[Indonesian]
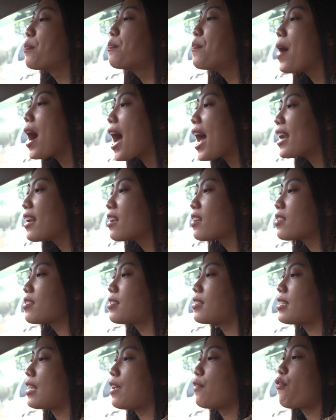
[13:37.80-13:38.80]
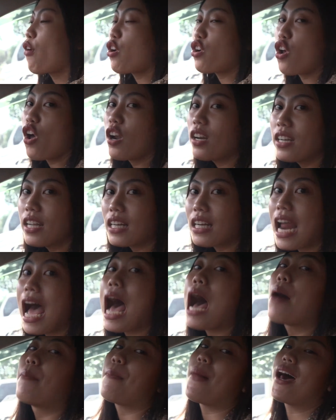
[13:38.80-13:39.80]
beban si phone holder
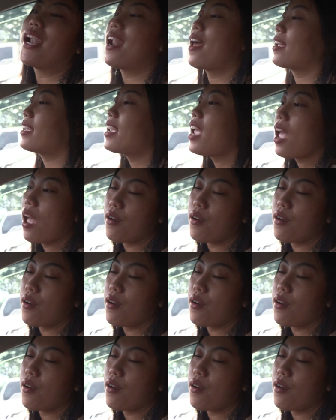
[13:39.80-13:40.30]
apalagi